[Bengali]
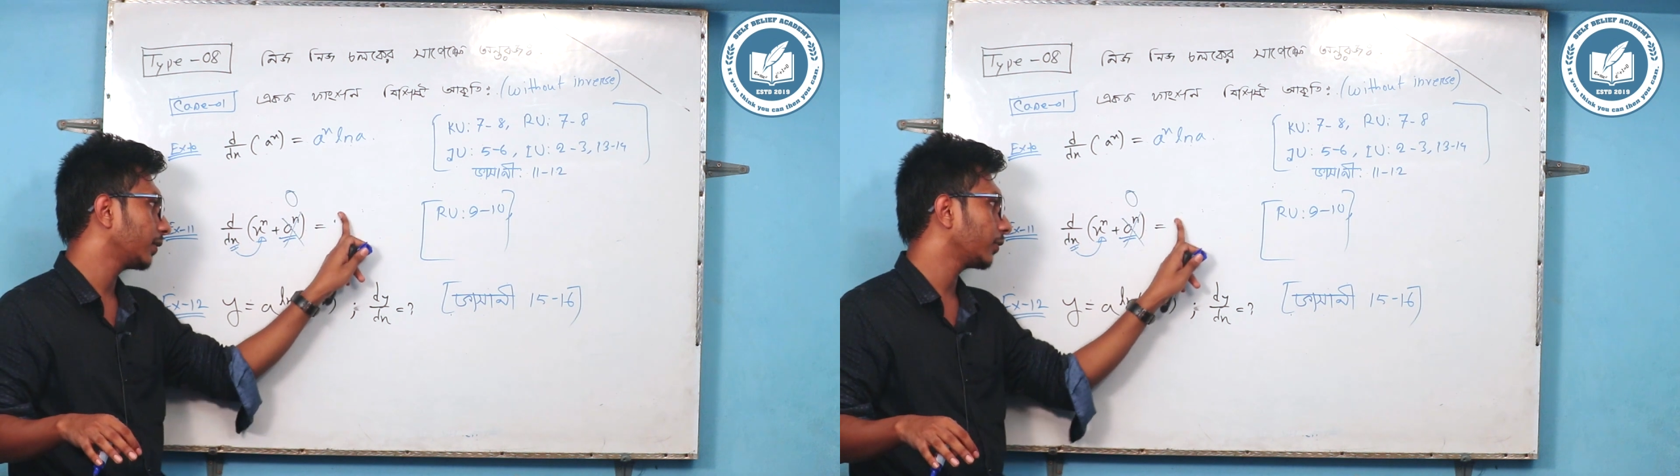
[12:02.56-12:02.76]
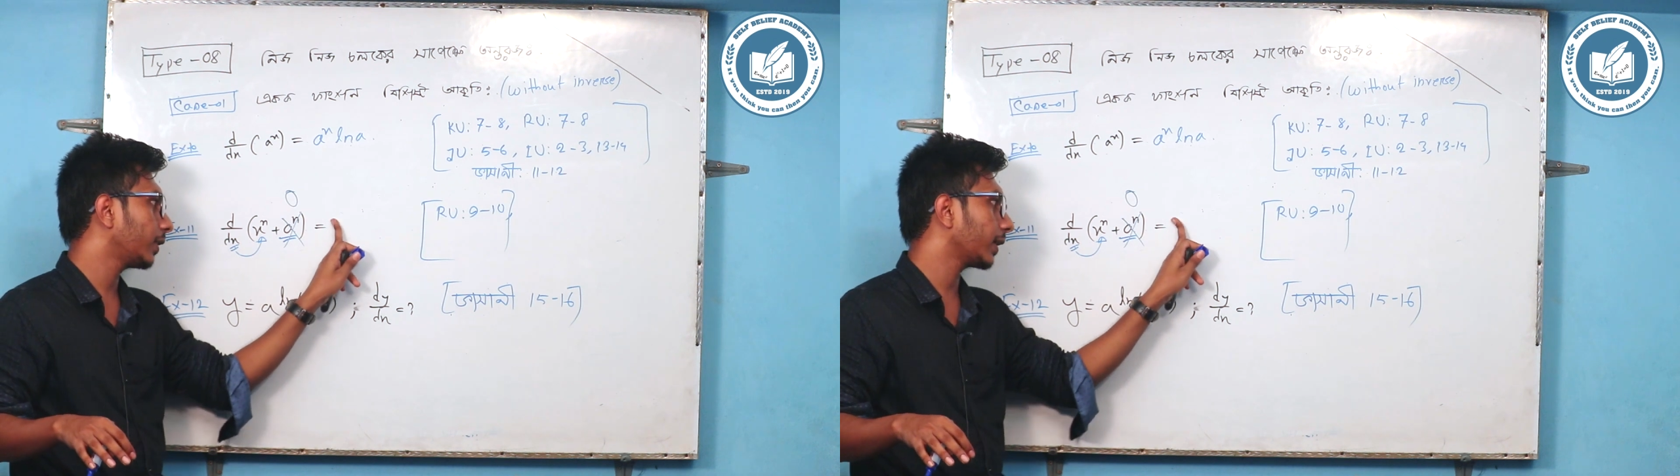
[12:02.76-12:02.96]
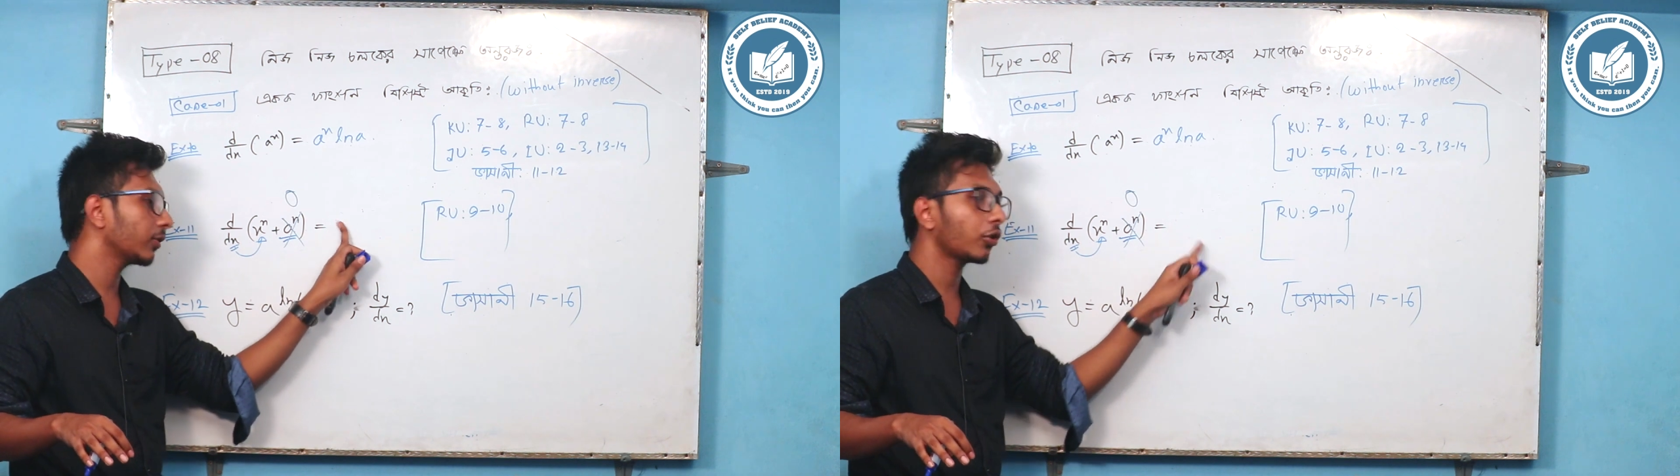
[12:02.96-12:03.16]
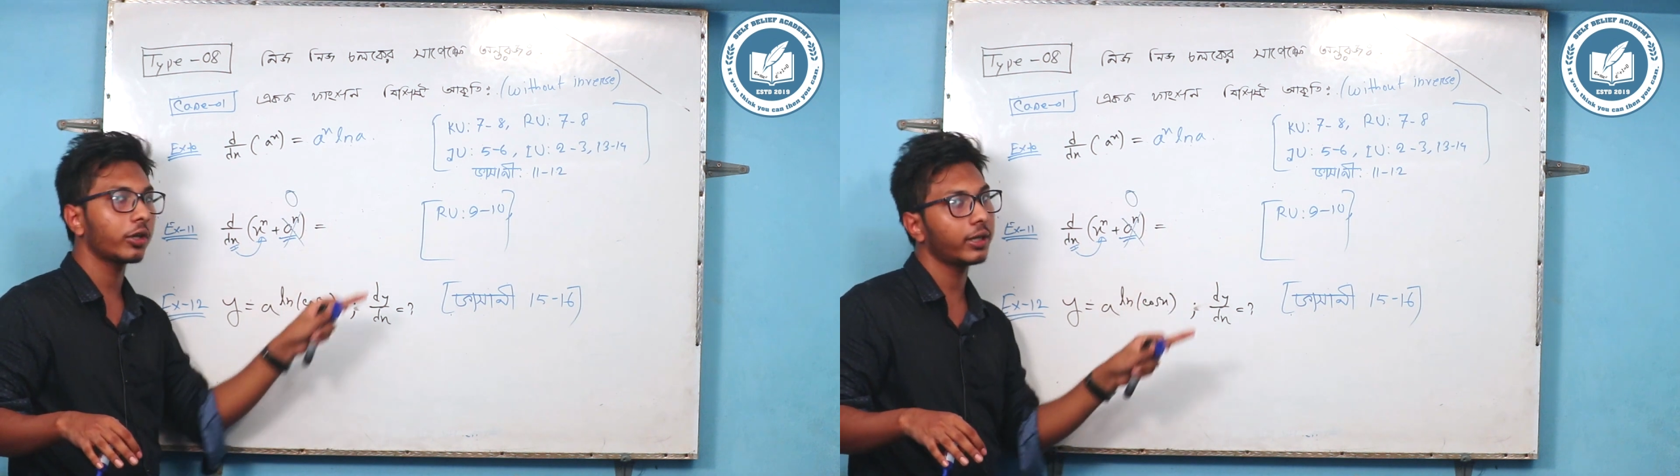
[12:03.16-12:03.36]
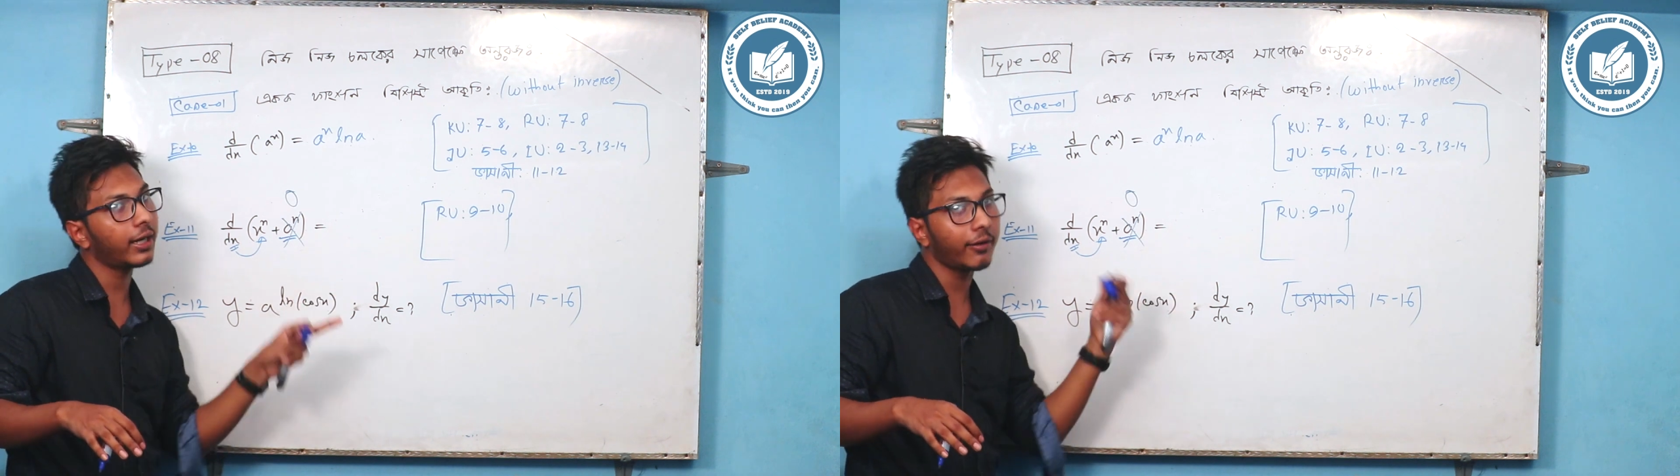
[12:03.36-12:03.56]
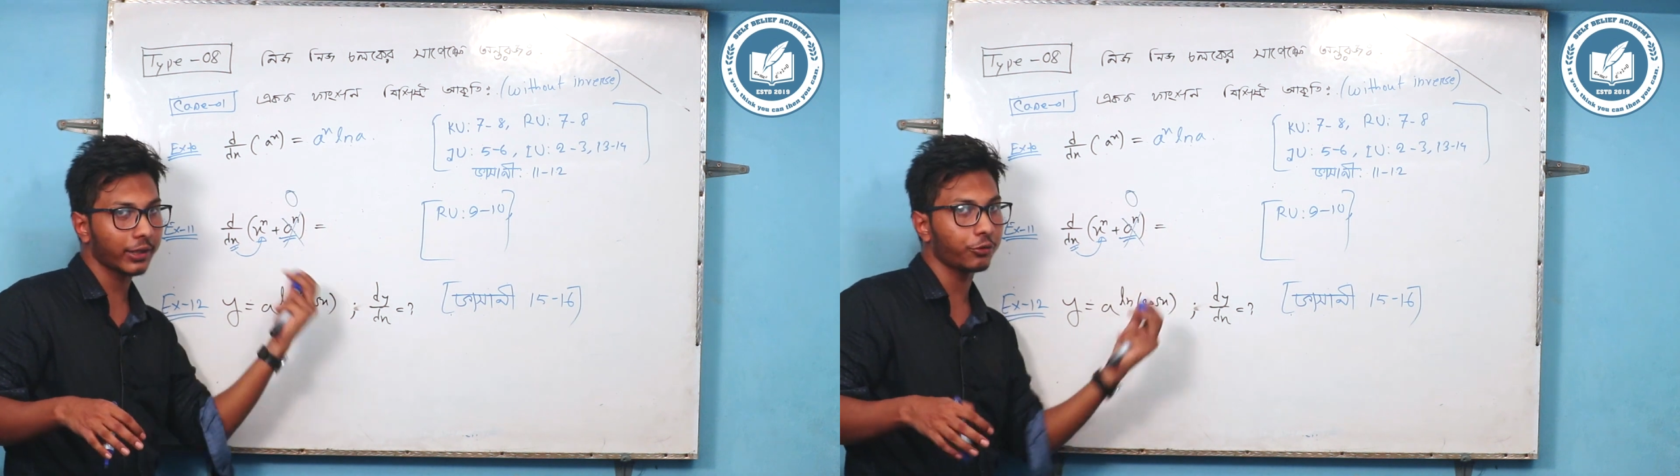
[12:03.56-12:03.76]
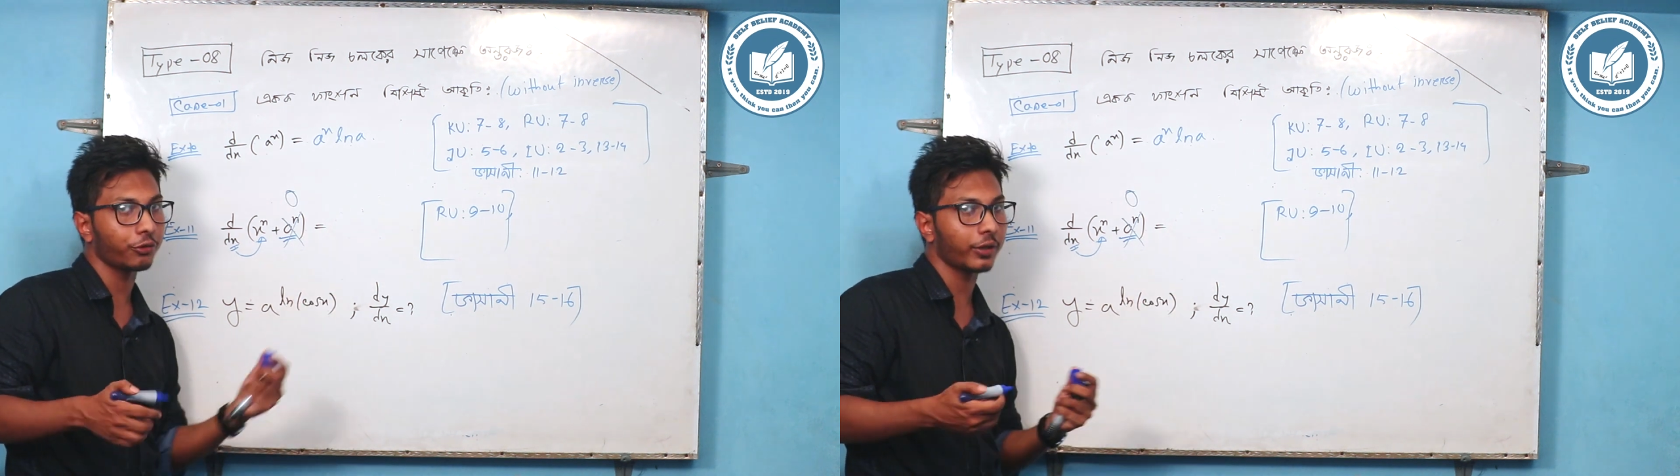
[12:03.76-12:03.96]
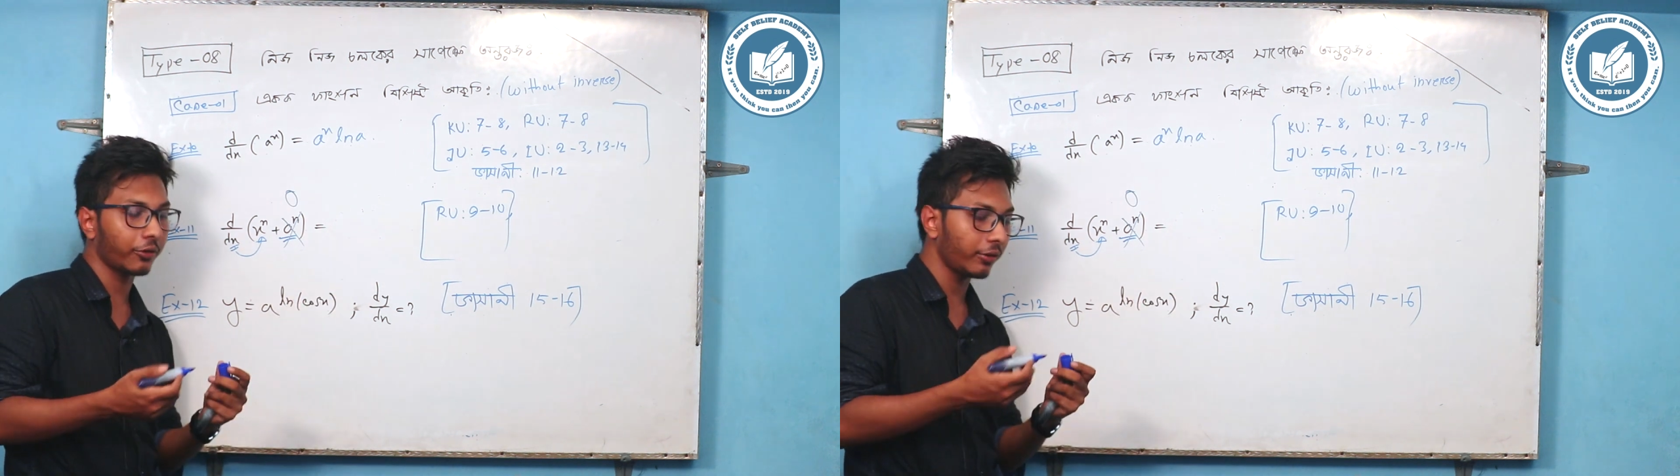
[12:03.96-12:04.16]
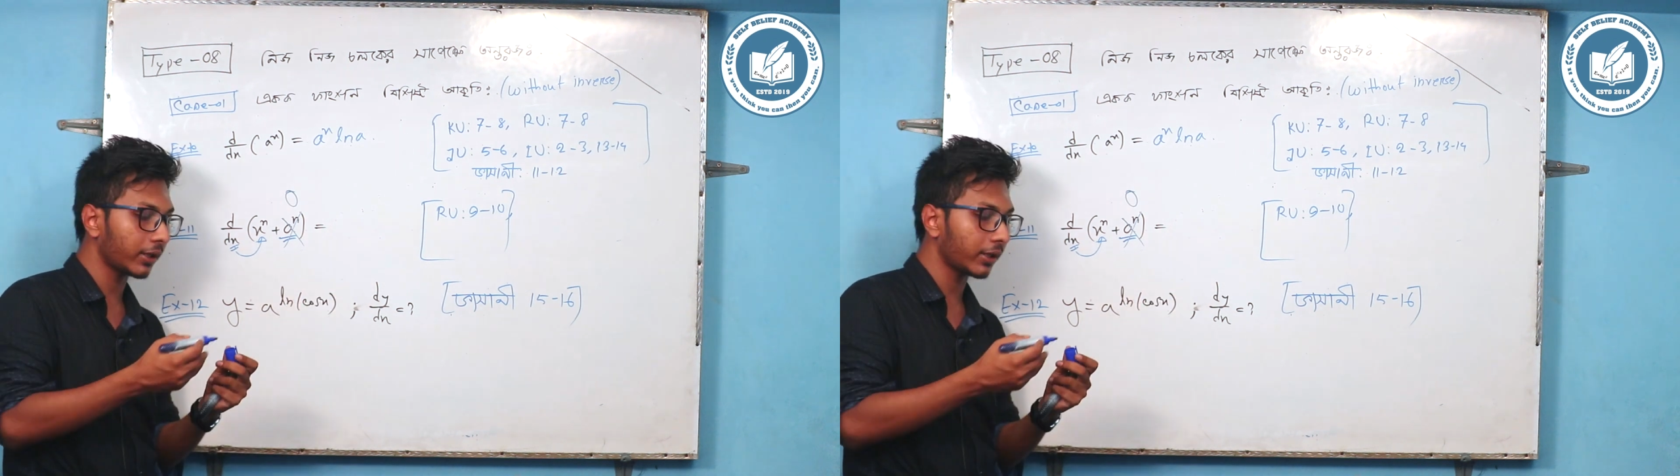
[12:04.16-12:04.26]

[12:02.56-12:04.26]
তো এটা কিন্তু অলরেডি এটা এটা সূত্র দেখো